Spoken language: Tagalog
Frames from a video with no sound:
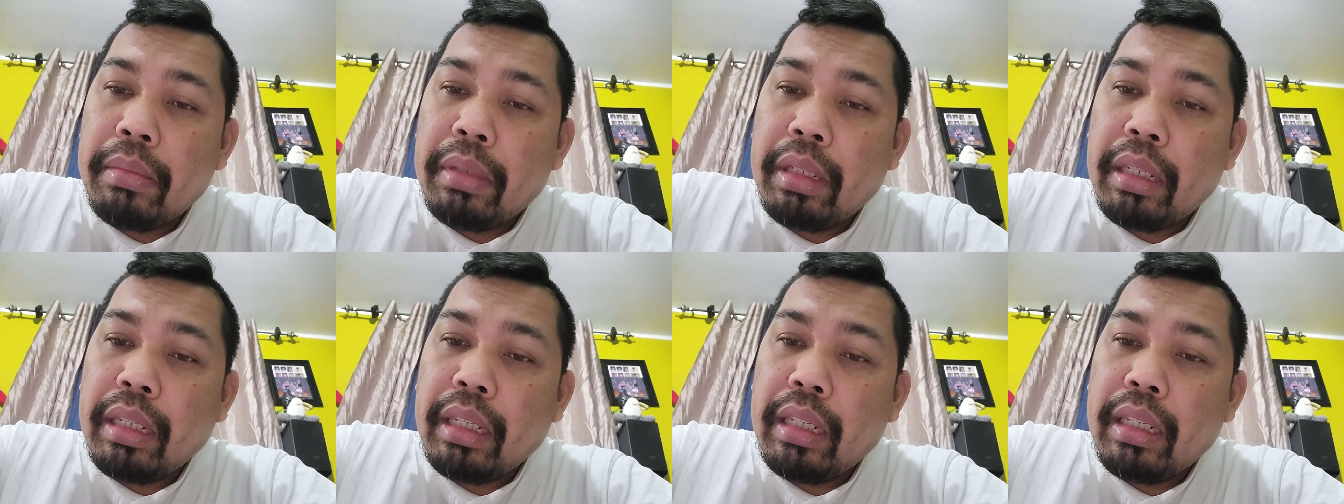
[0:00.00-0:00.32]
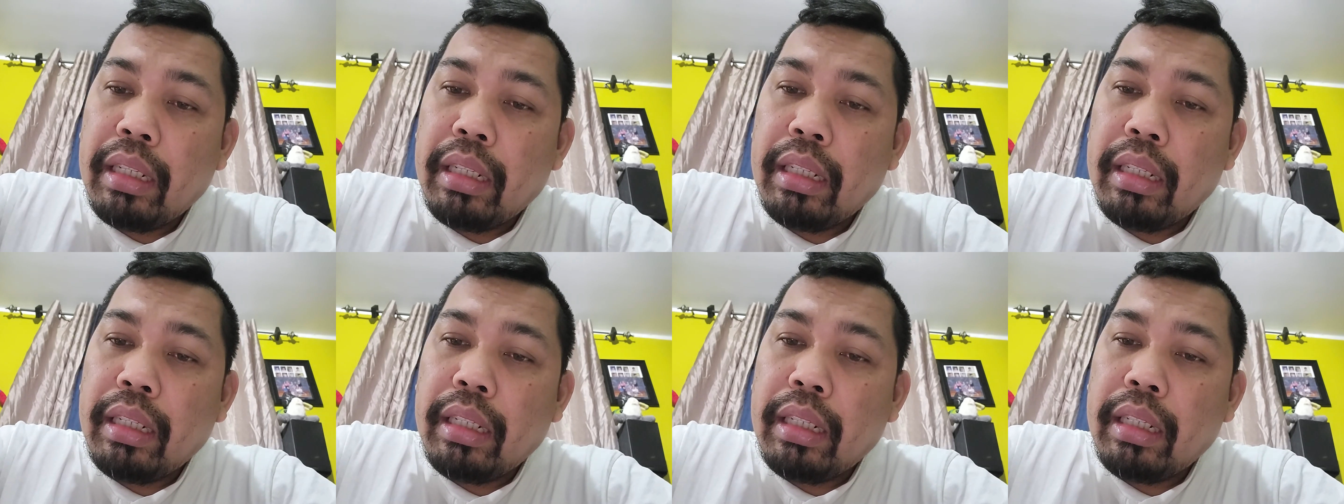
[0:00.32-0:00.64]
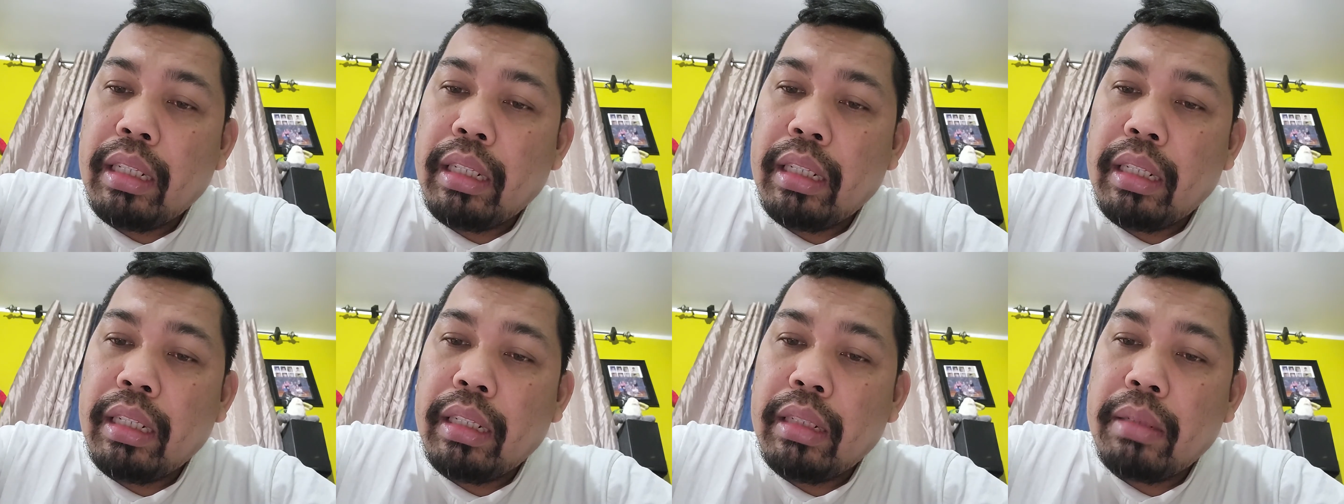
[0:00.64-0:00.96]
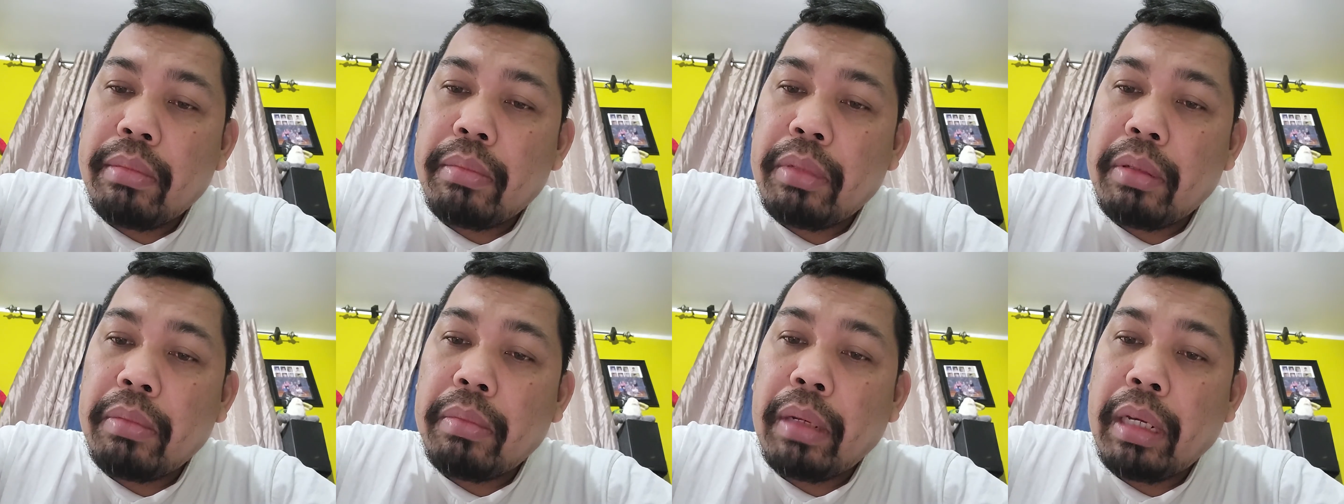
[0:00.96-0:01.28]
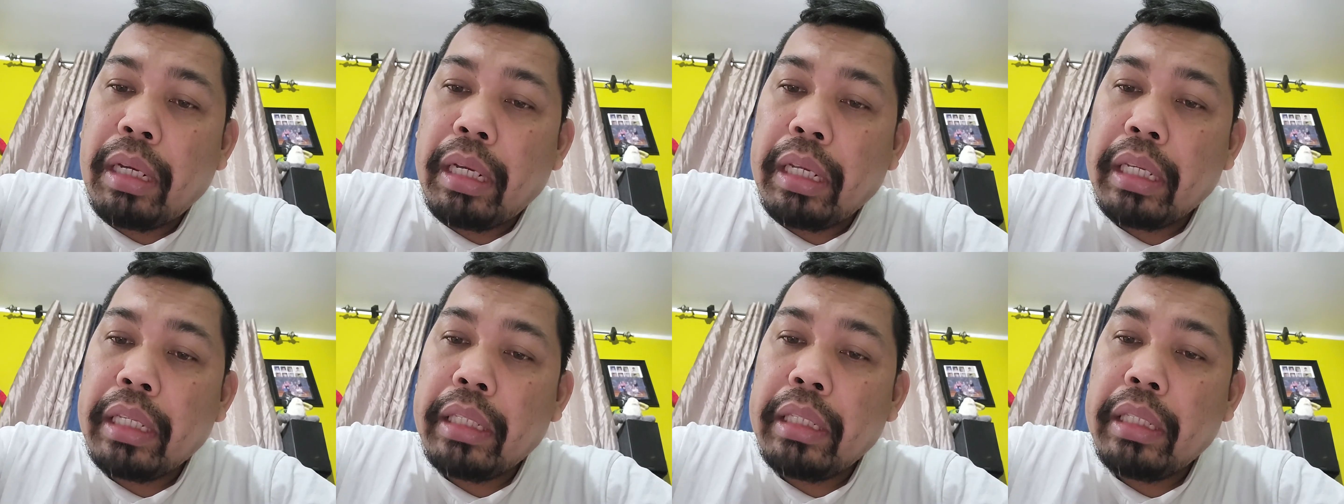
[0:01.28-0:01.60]
mga
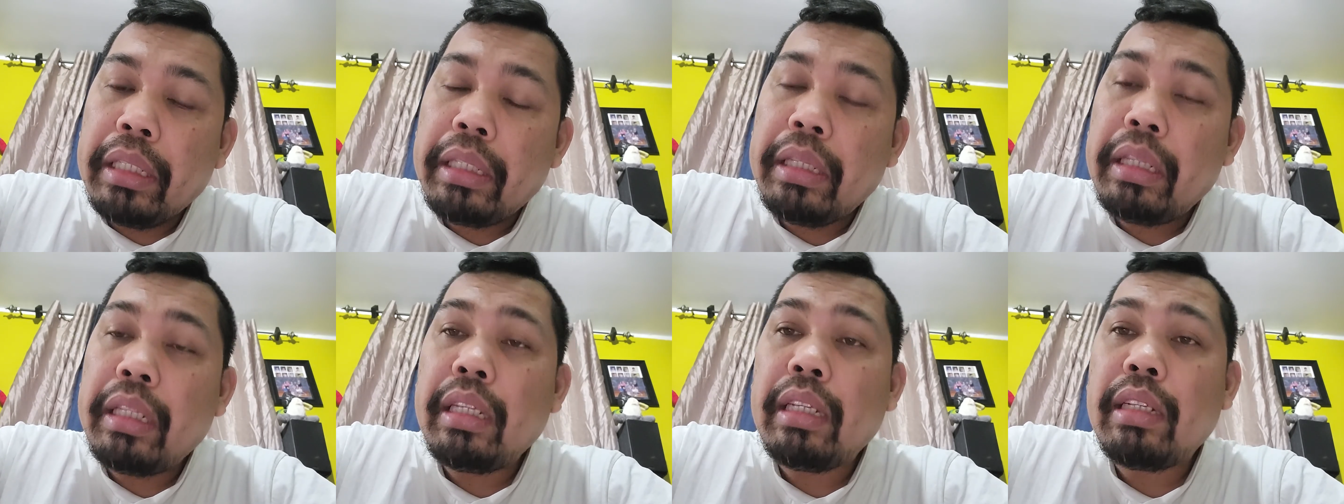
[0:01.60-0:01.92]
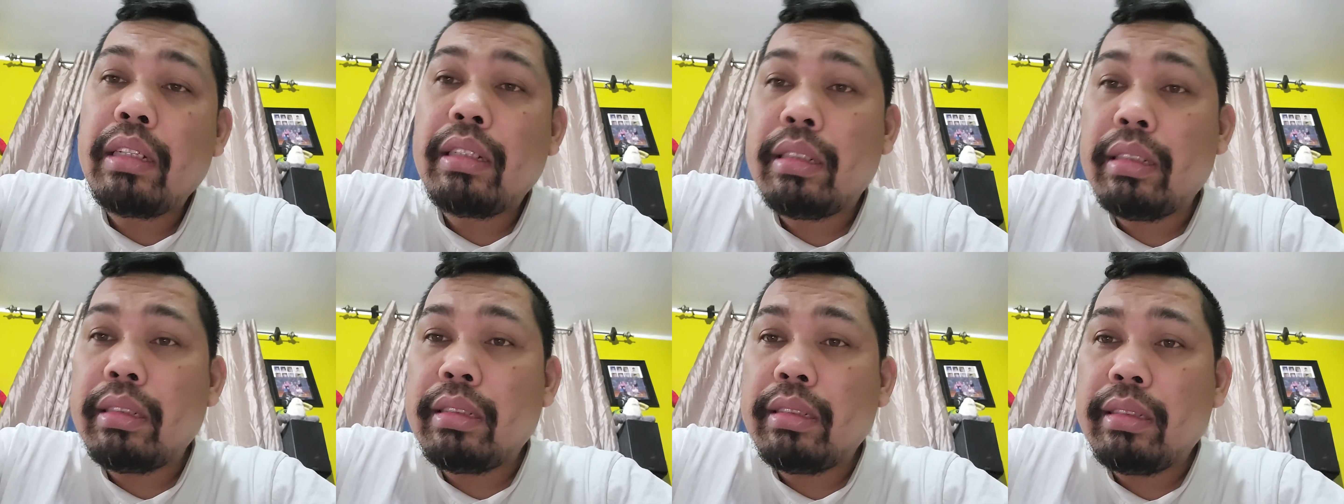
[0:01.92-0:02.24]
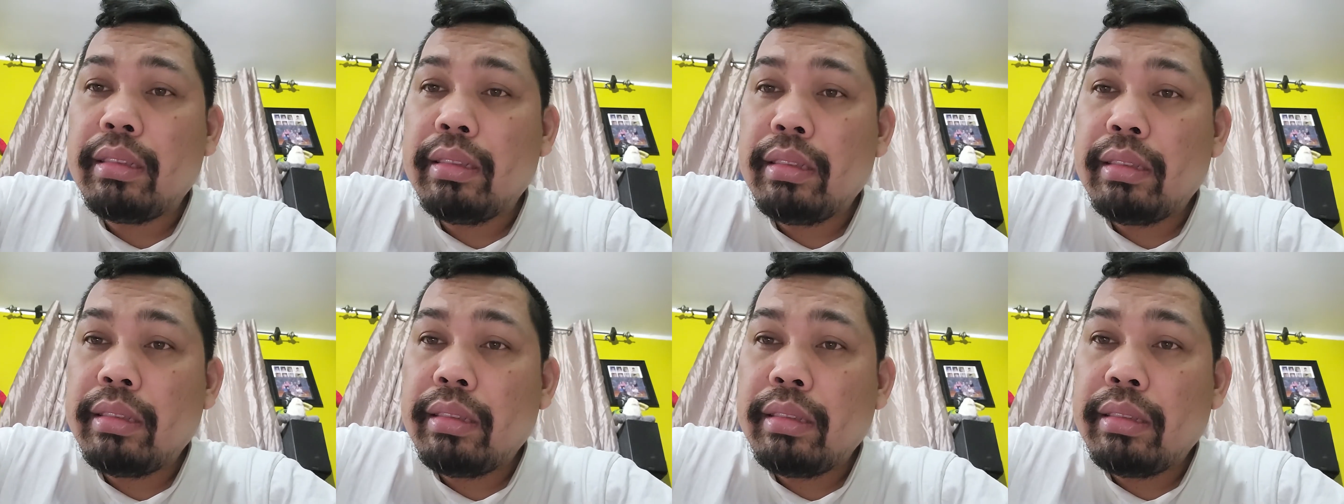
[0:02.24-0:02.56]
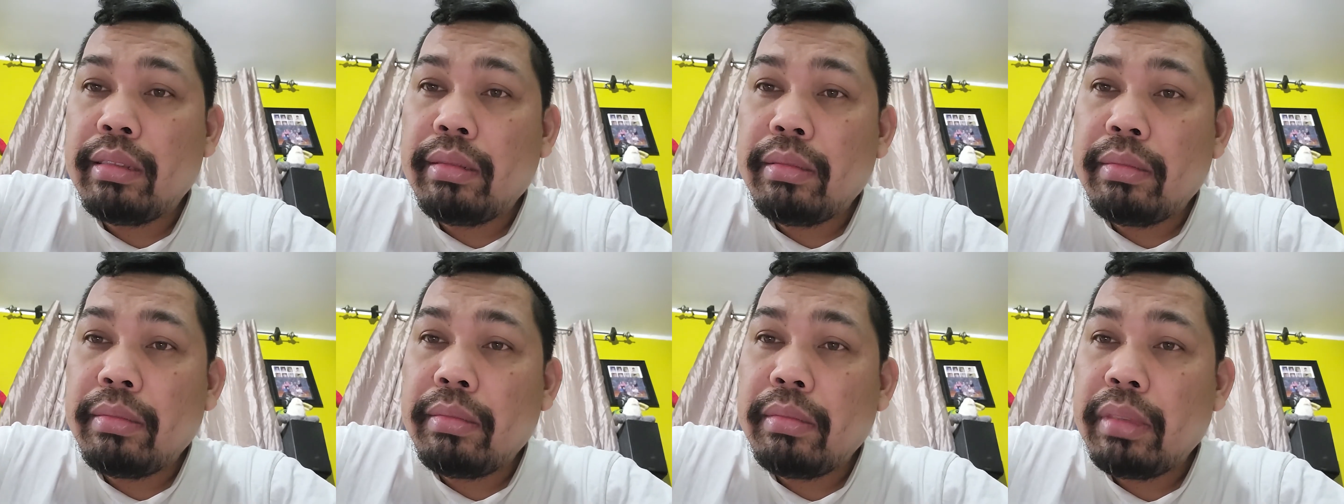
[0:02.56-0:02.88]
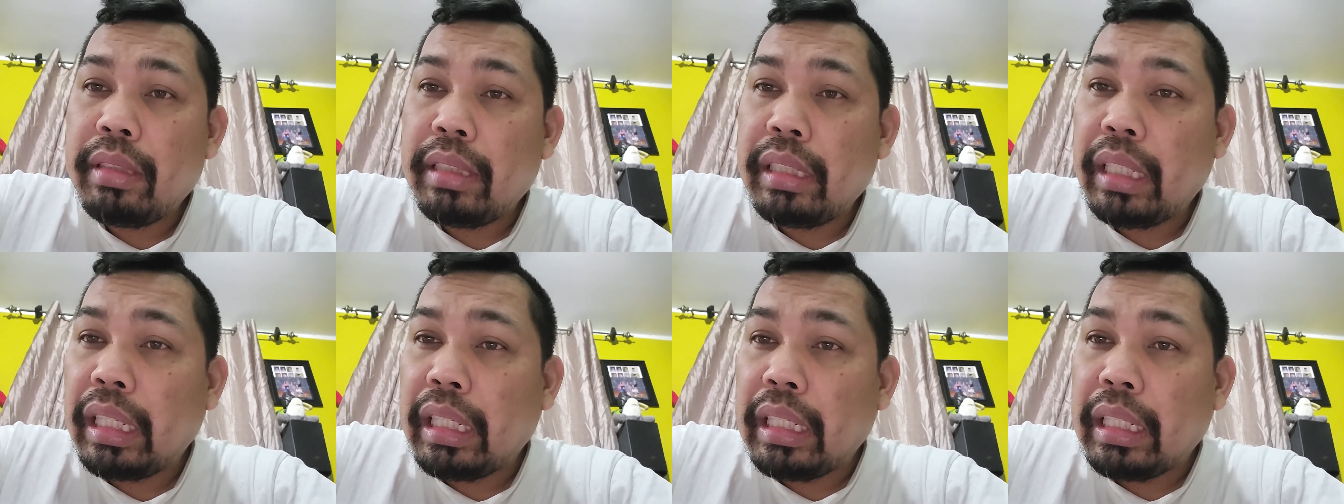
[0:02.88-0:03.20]
babae din na
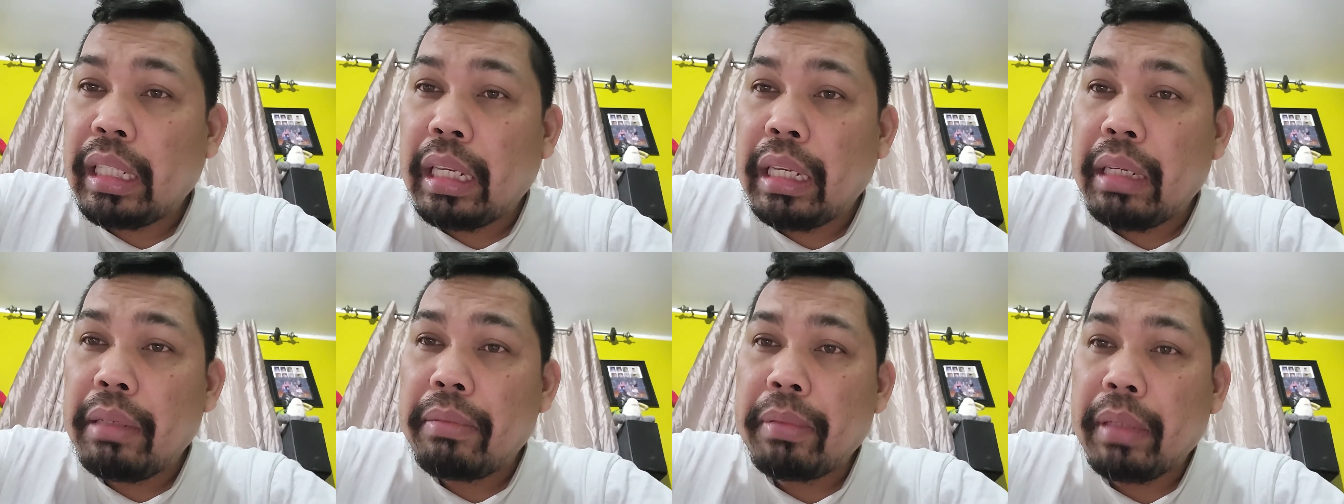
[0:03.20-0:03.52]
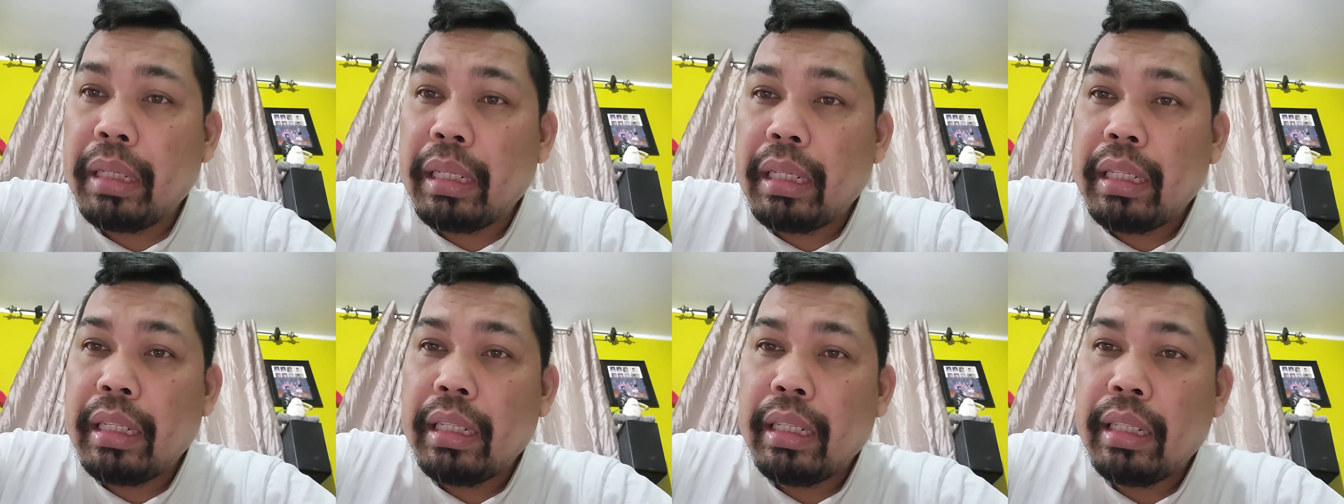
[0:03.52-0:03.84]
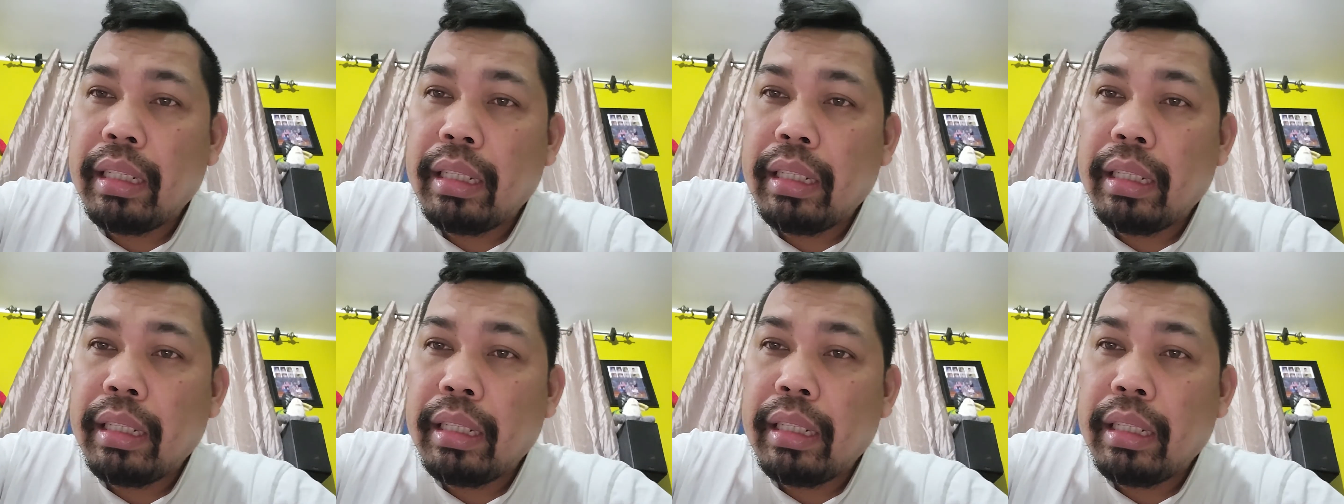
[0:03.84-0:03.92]
single pa